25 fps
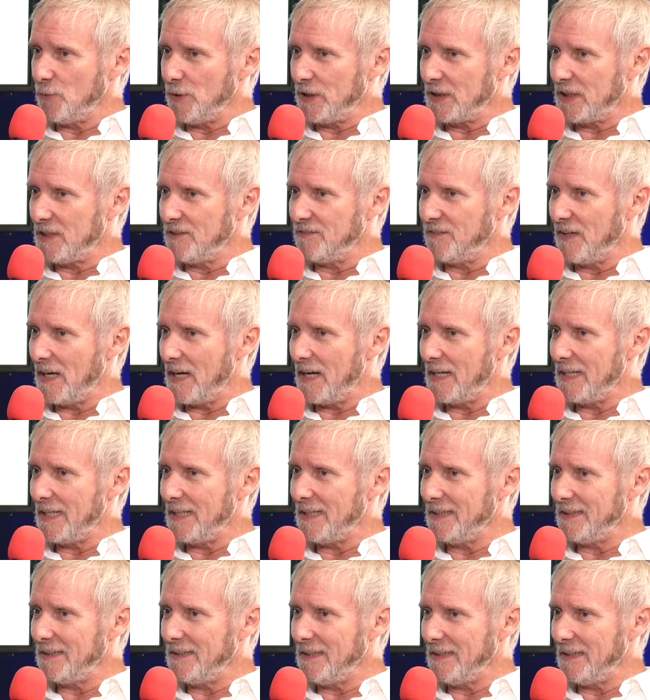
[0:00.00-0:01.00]
qui va
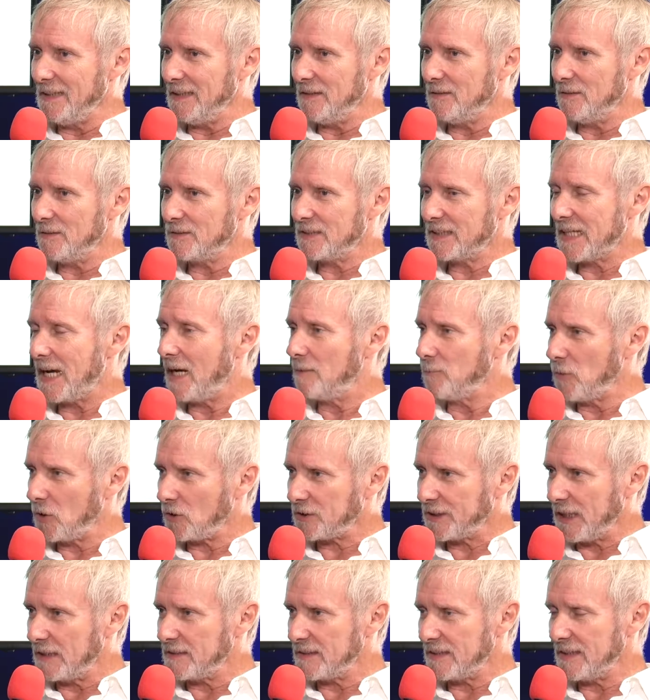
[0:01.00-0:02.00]
aider Sarah
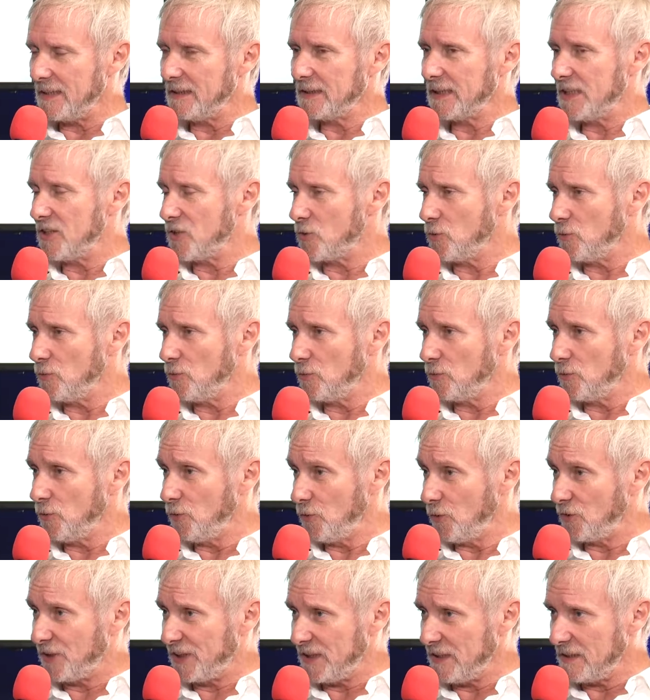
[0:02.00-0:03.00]
Mortensen, qui joue
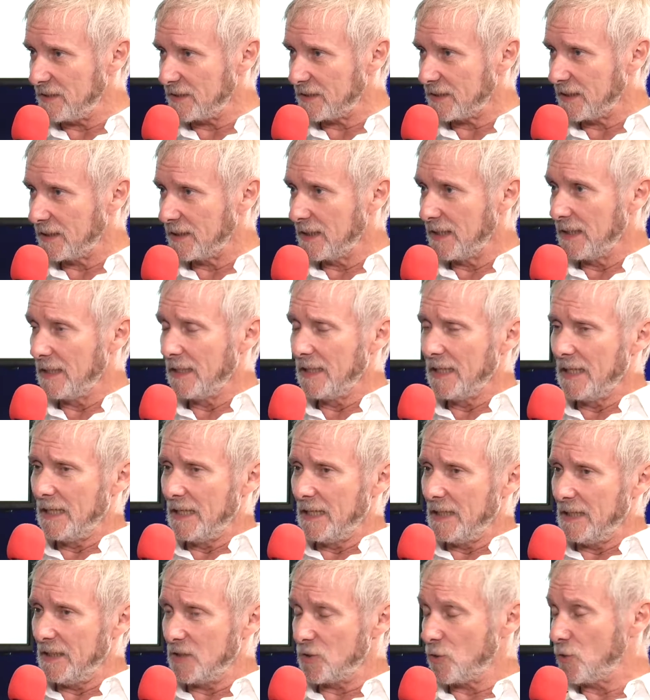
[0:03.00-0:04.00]
une autiste,
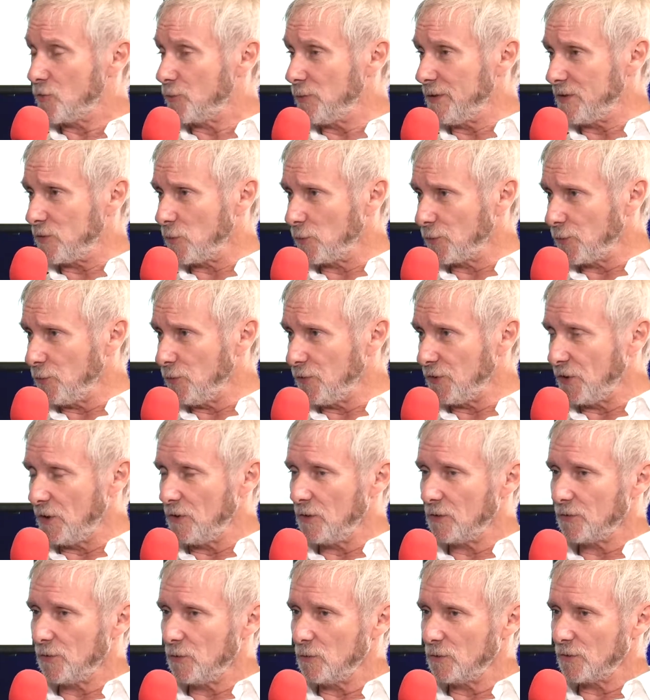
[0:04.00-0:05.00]
et je suis son
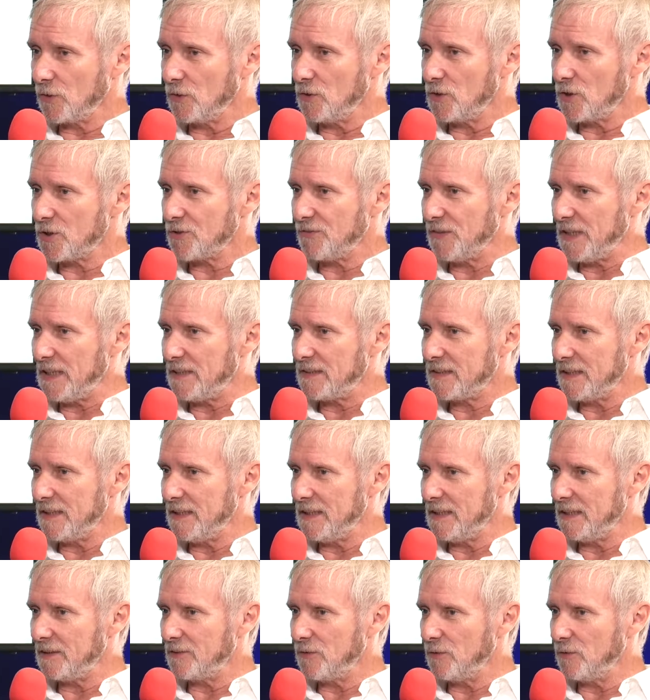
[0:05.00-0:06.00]
tuteur, donc euh, je vais
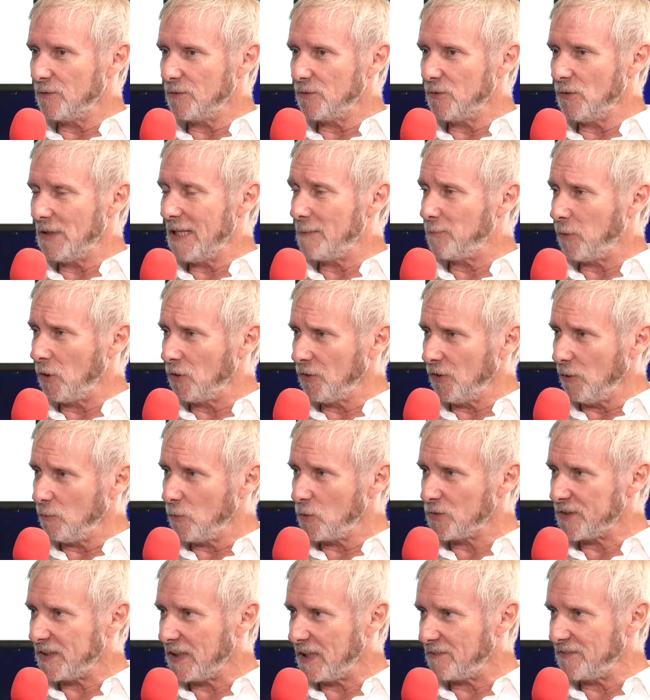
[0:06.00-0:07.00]
essayer de, l'apprendre dans
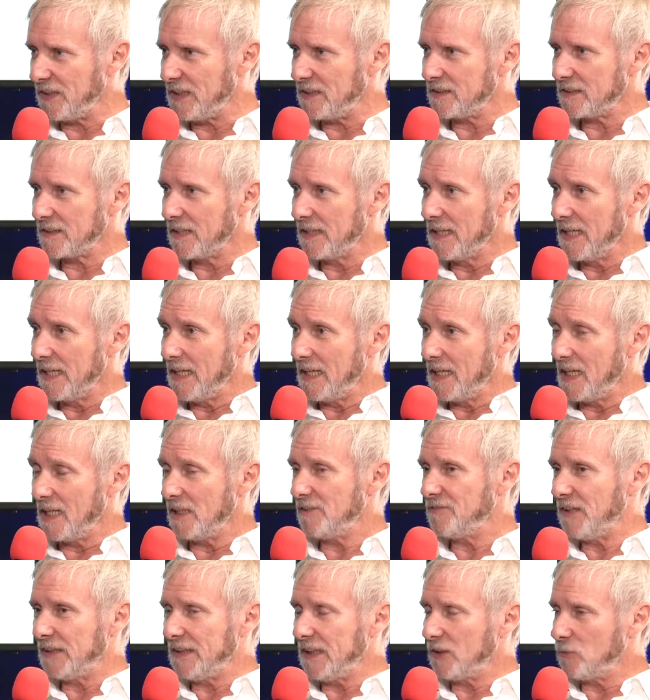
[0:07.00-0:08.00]
mon service et
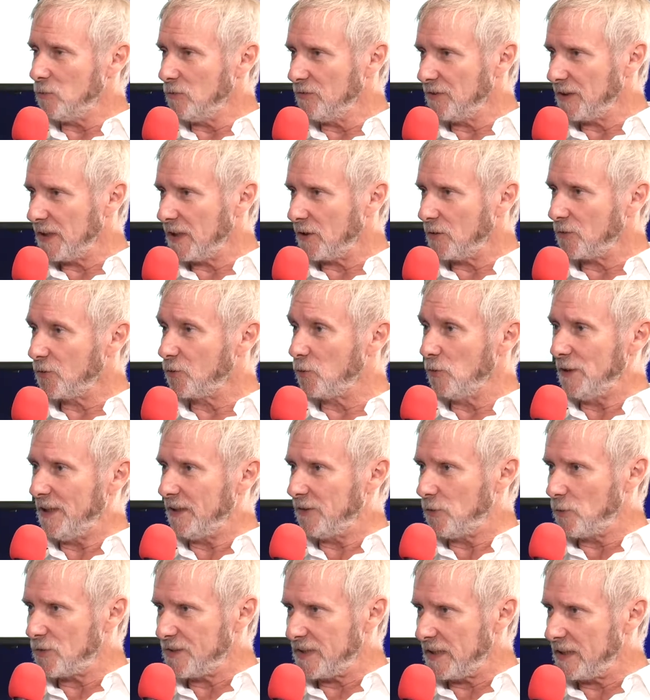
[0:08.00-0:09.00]
elle va découvrir tous les
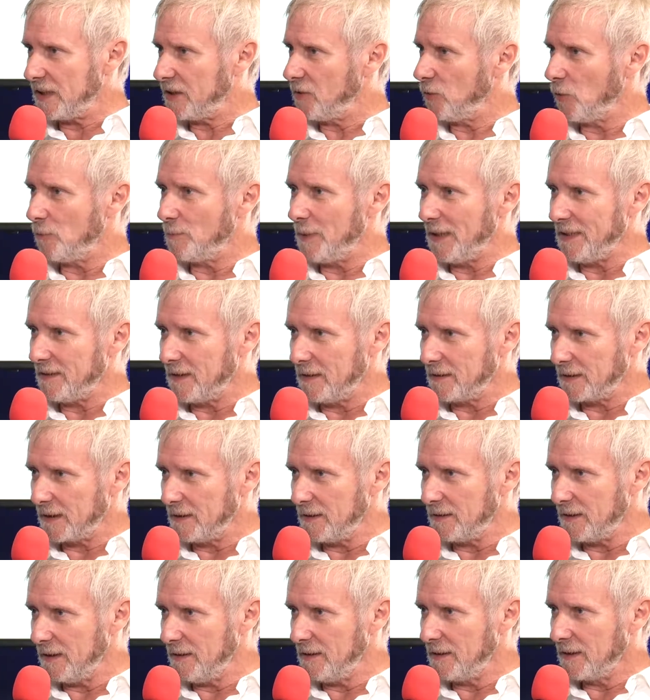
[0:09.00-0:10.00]
dossiers qui n'ont pas été
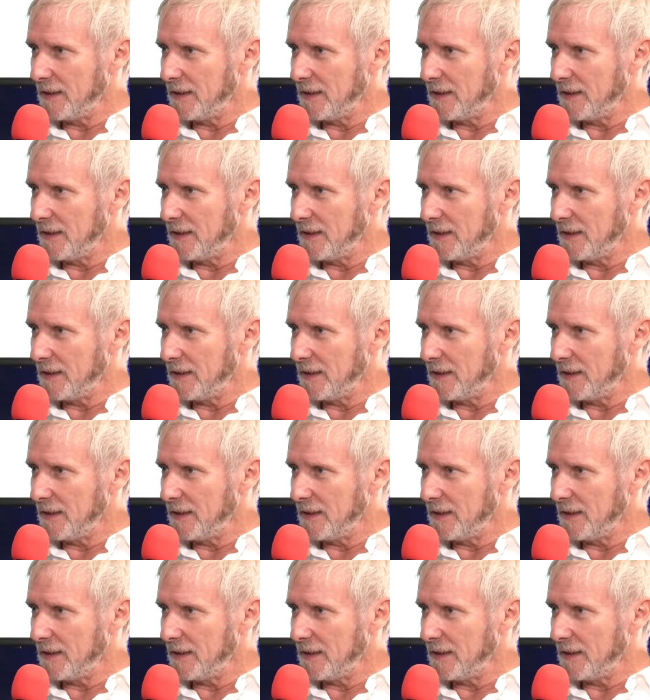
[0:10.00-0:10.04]
traités.